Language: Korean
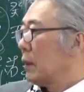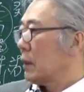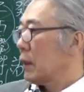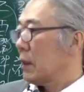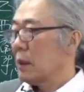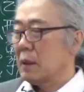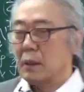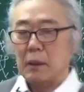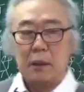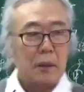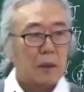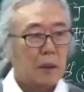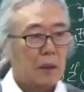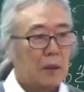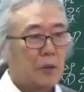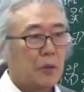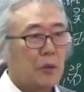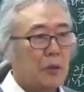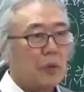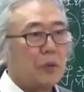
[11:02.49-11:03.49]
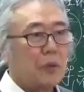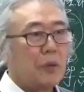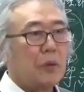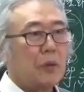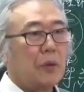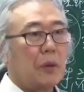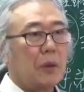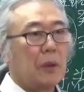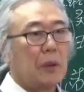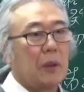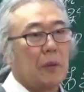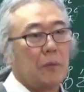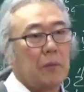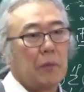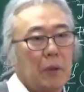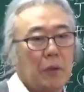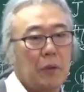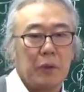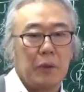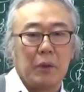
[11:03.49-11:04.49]
자, 이 사주 올려준
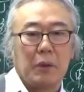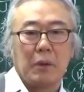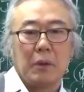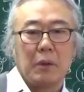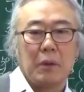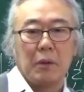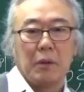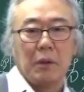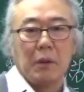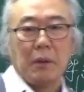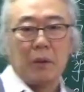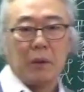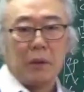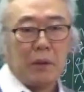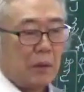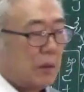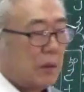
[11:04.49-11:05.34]
선생님 나오셨죠?